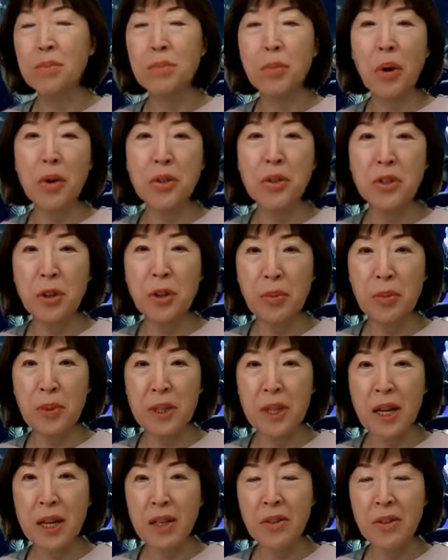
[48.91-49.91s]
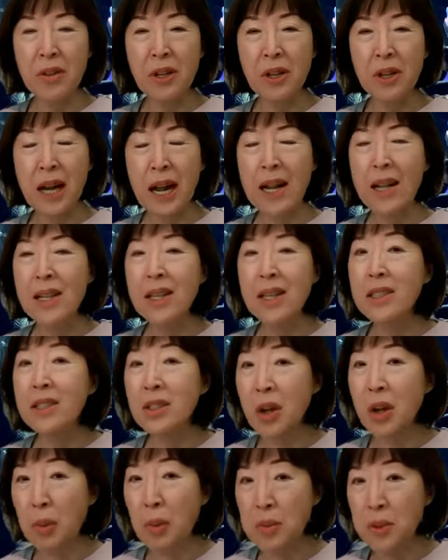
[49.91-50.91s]
뭐 심포지엄이나 이런 데
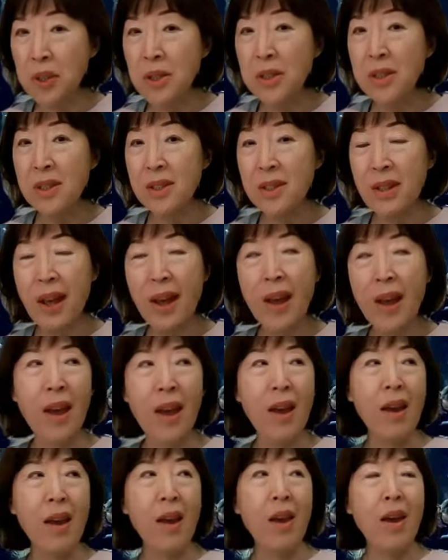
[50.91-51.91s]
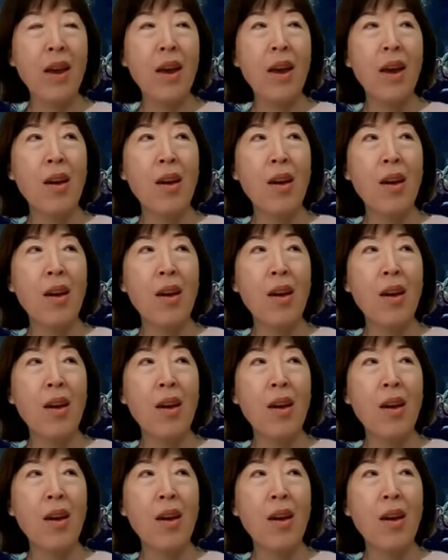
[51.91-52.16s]
갈 일은 없었는데